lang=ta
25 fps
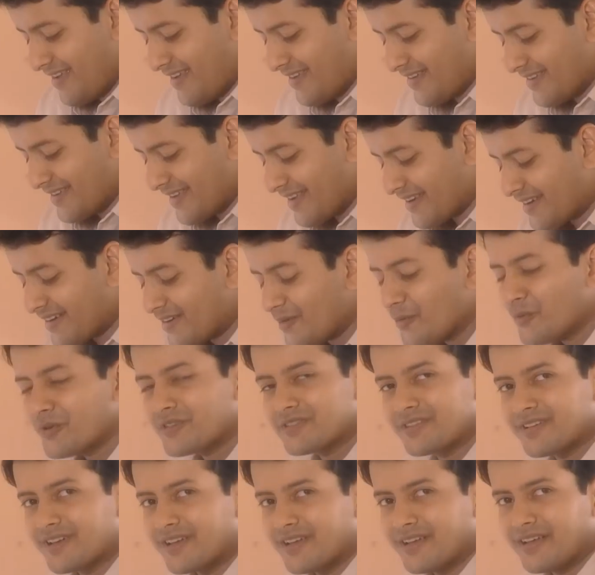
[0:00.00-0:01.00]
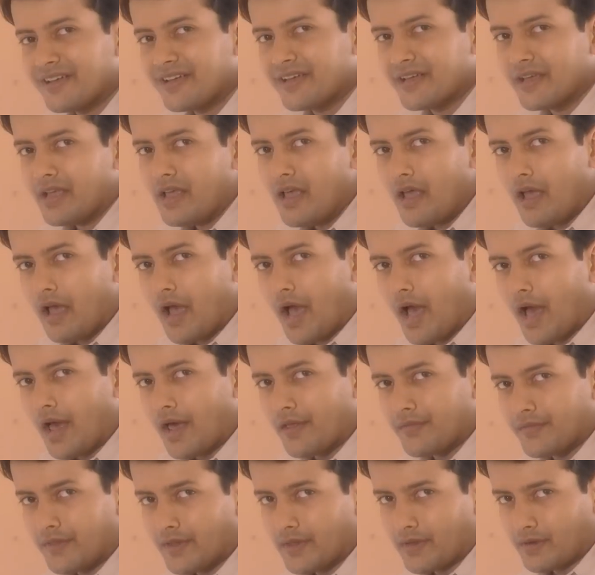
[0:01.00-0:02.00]
இல்லை என்கிட்ட ஒருத்தர்
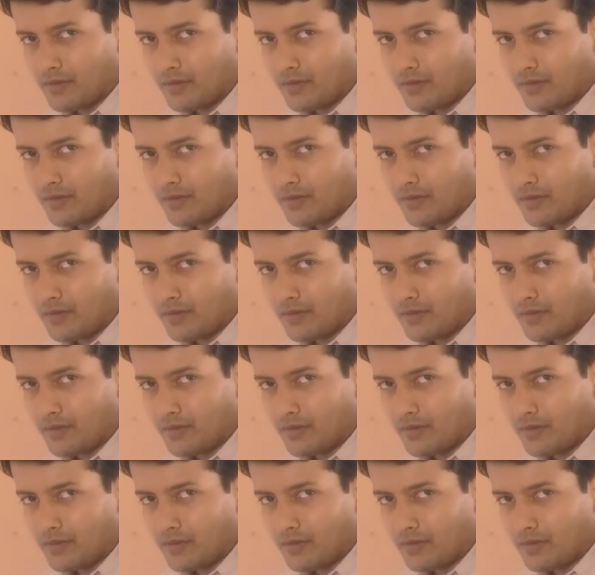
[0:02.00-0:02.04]
அந்த